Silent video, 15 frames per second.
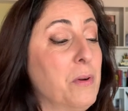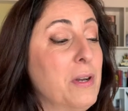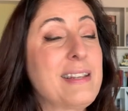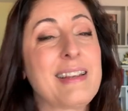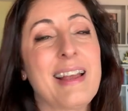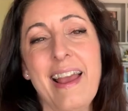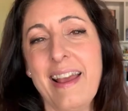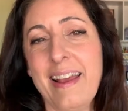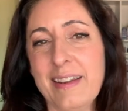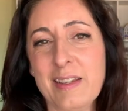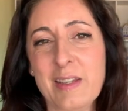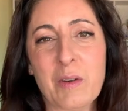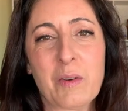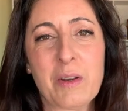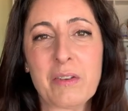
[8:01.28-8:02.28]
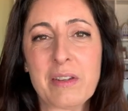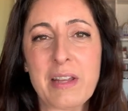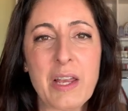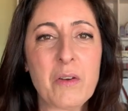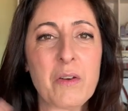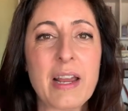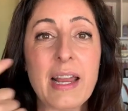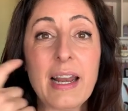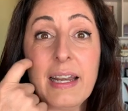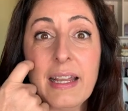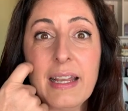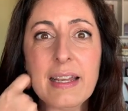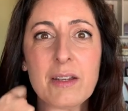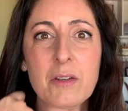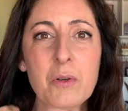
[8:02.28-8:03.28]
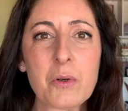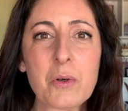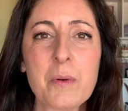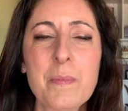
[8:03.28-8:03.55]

Pois é, então eu tenho relido